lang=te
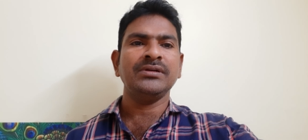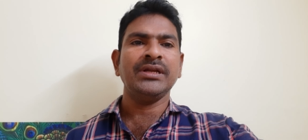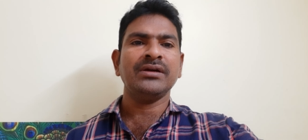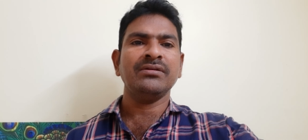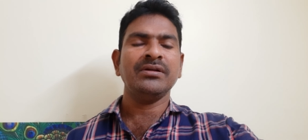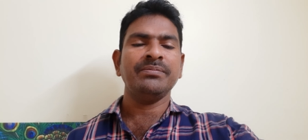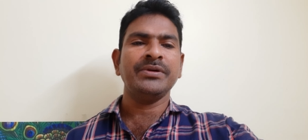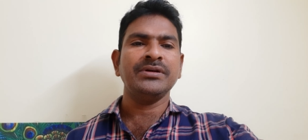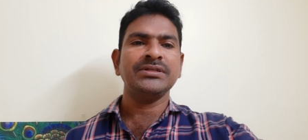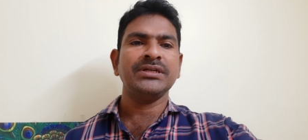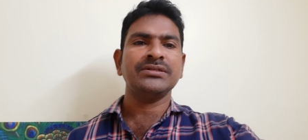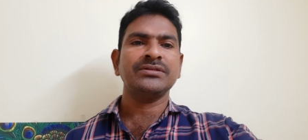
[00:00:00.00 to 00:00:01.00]
లేకుండా
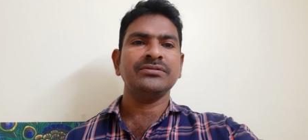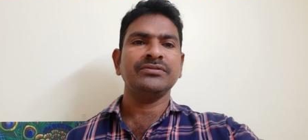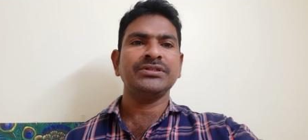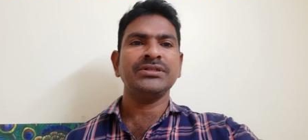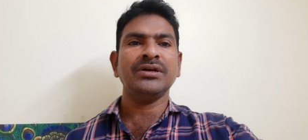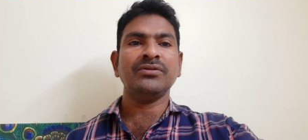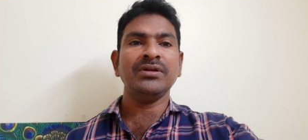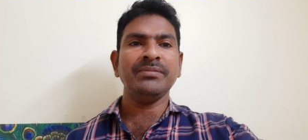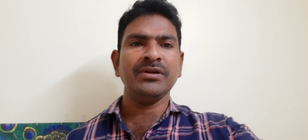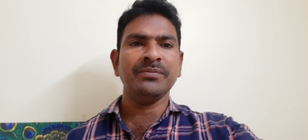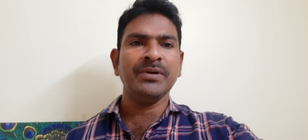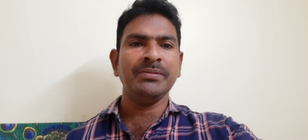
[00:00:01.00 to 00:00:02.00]
ప్రింట్ చేసుకు వచ్చినా కూడా
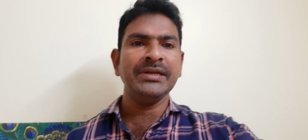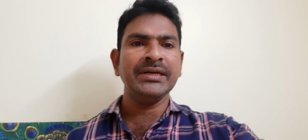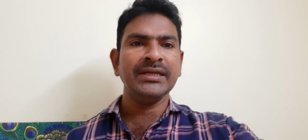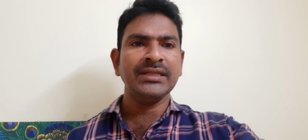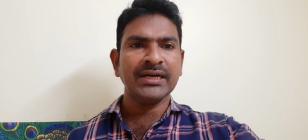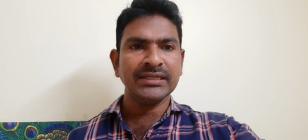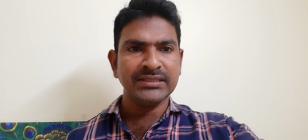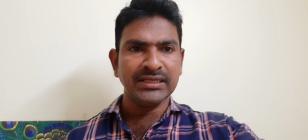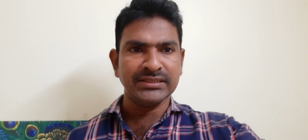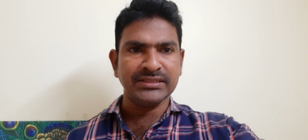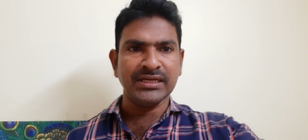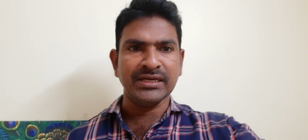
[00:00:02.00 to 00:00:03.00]
మనం బబులింగ్ అయితే
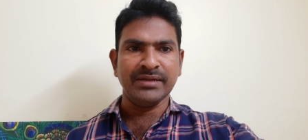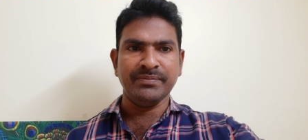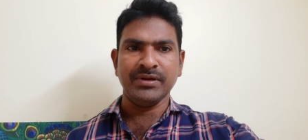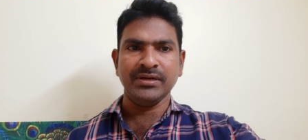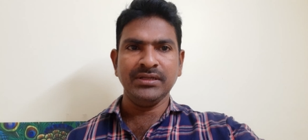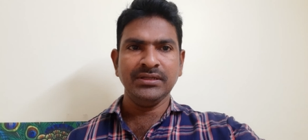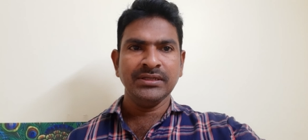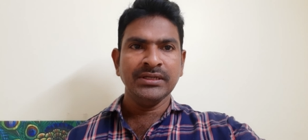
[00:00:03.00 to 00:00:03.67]
ఖచ్చితంగా చేయాలి నెంబర్ని